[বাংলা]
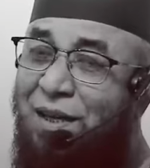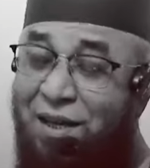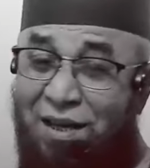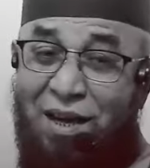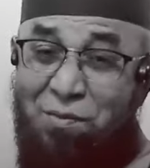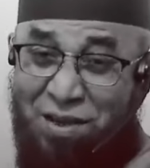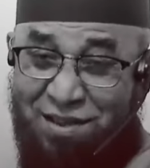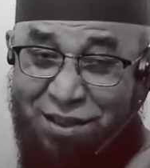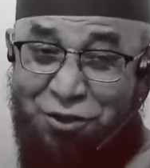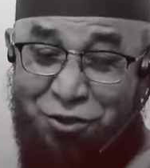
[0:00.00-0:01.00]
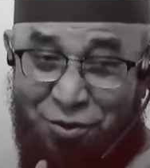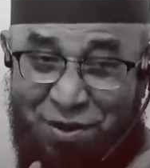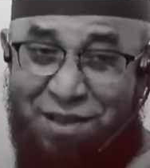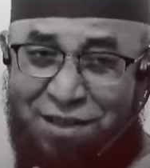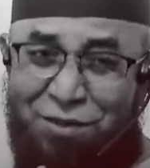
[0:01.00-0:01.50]
হ্যাঁ আমাদের
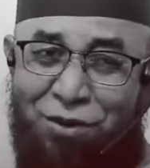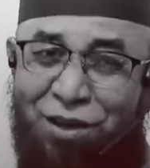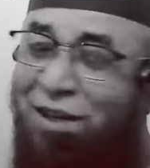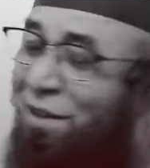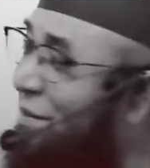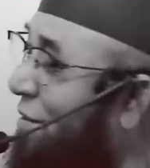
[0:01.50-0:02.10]
সমাজে হয়